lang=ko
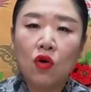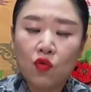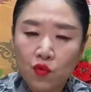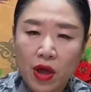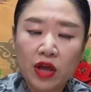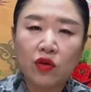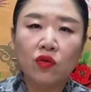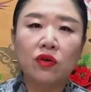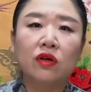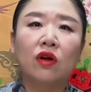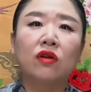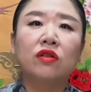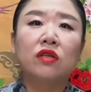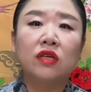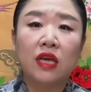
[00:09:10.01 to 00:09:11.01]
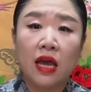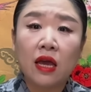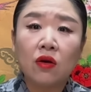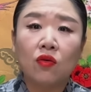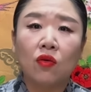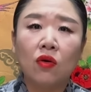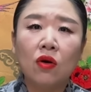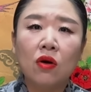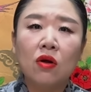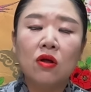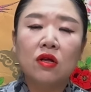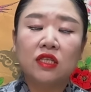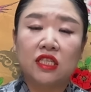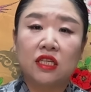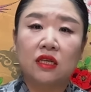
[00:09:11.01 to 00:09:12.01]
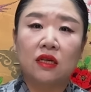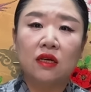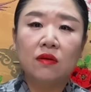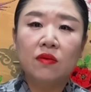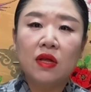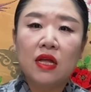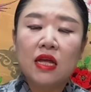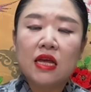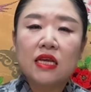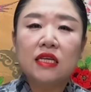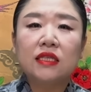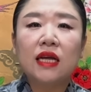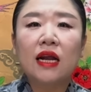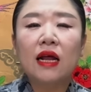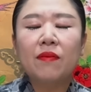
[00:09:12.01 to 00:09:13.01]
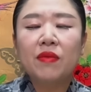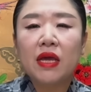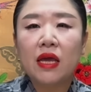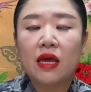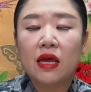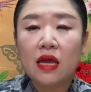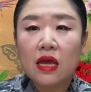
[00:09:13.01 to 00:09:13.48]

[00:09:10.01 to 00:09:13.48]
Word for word: 외교를 어떻게 했고 지금 이 사람이